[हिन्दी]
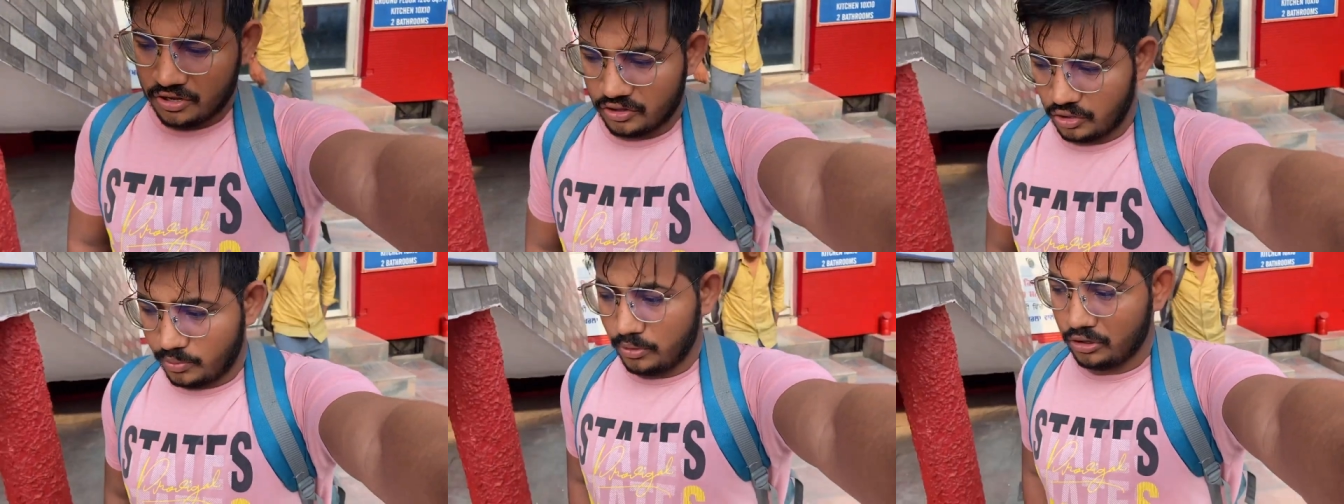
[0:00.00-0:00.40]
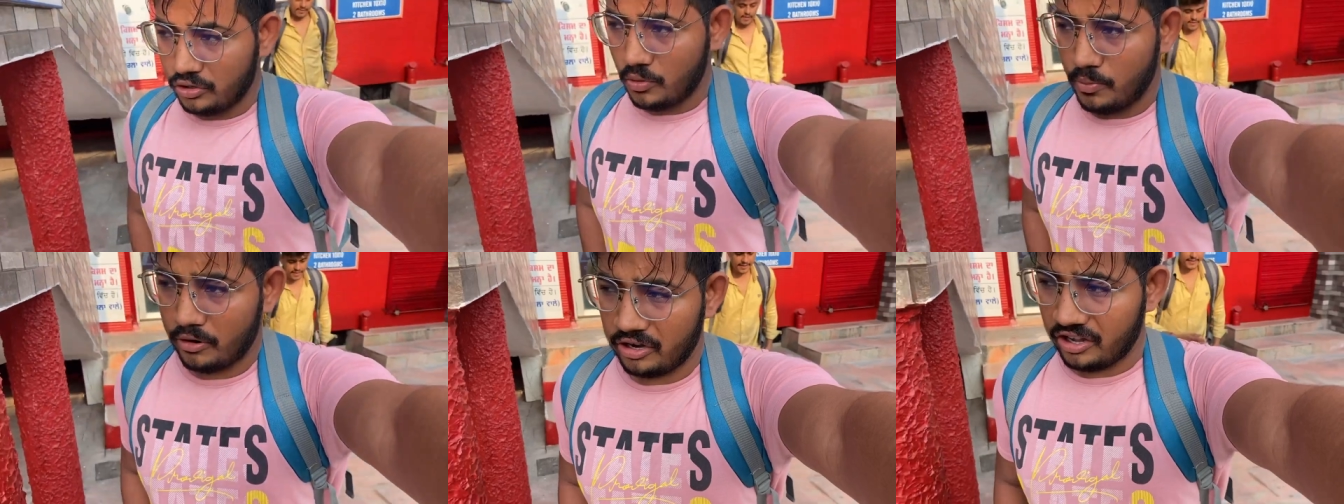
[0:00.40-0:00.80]
तो बस को
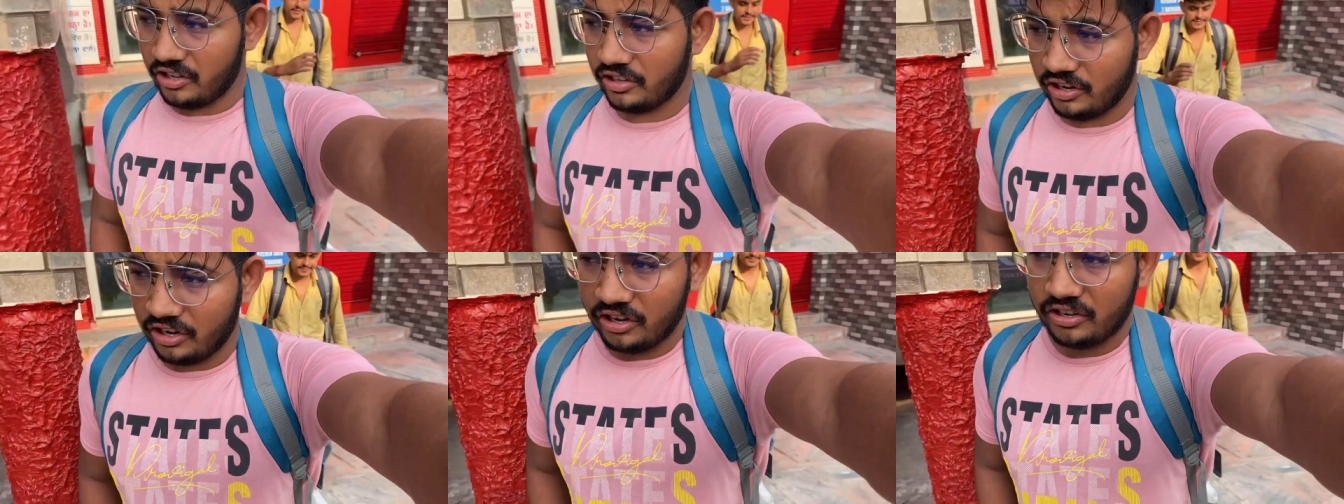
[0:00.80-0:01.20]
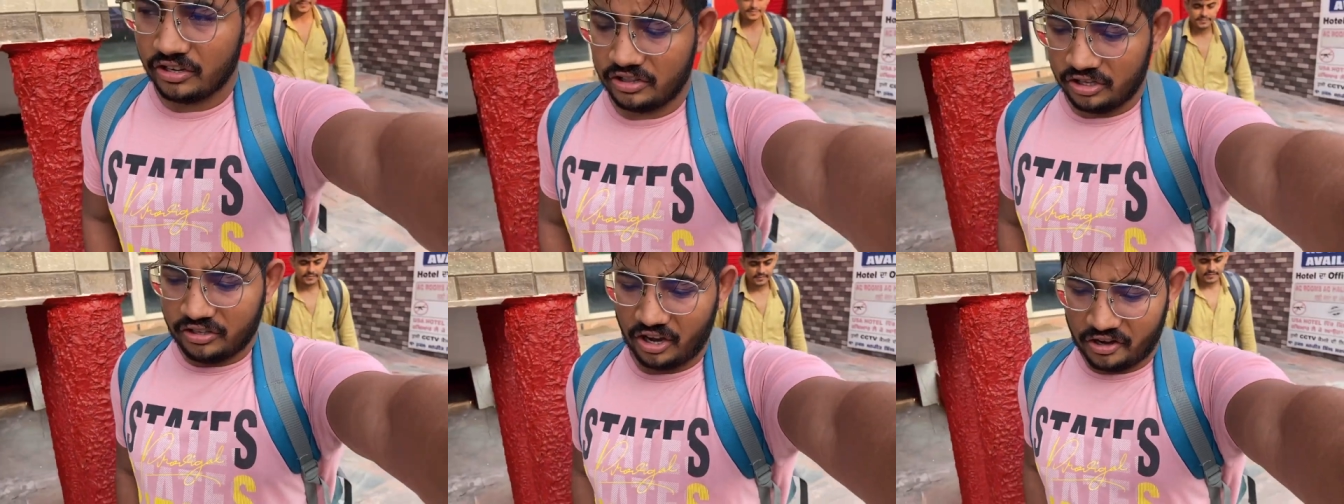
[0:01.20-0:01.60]
पकड़ के चलेंगे
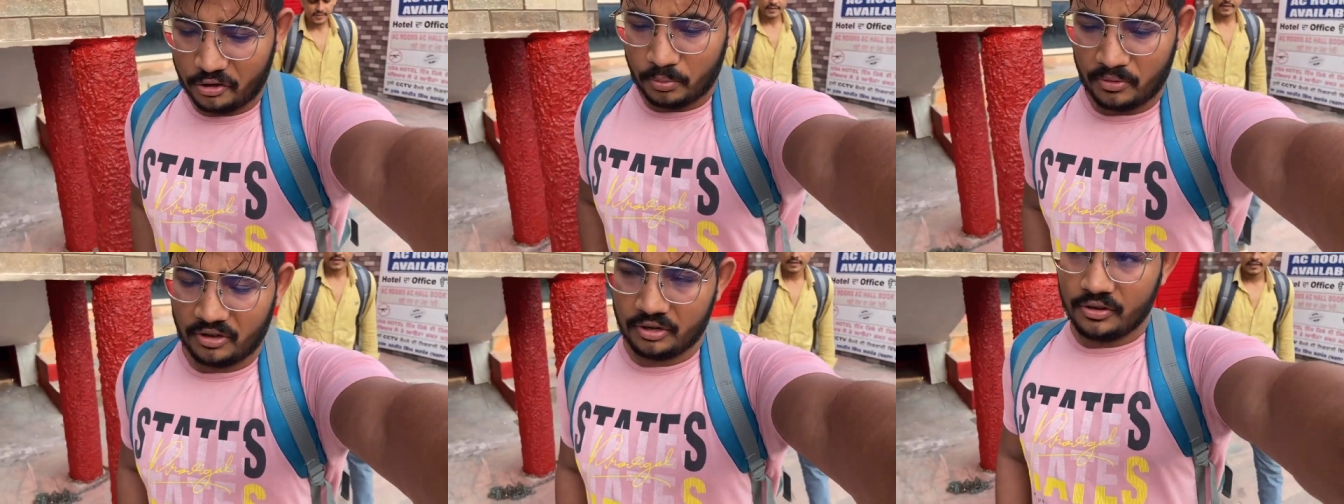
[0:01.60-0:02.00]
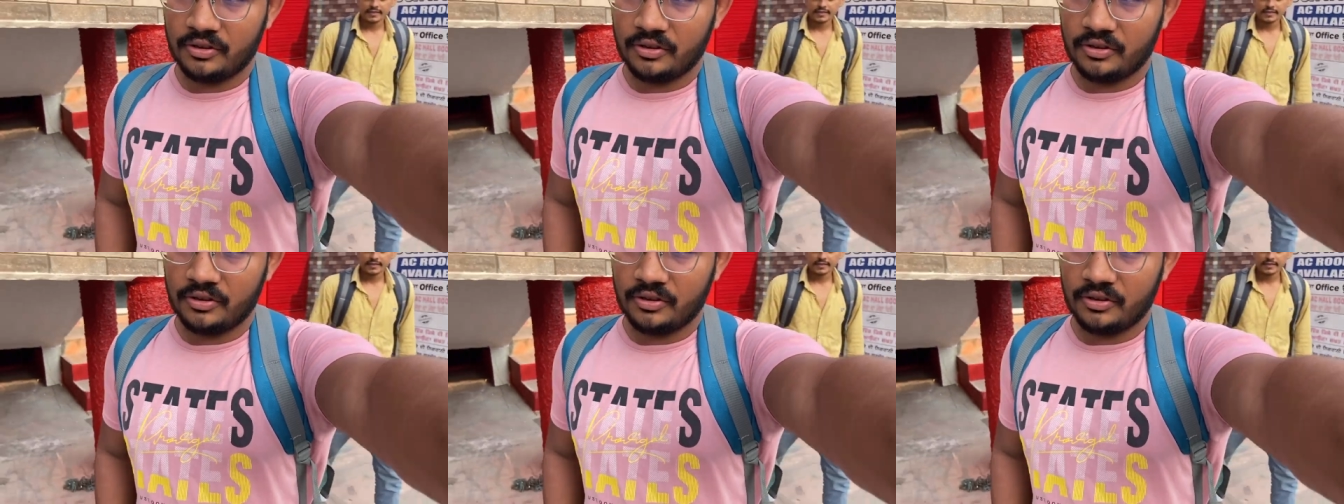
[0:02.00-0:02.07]
सीधे साइड पे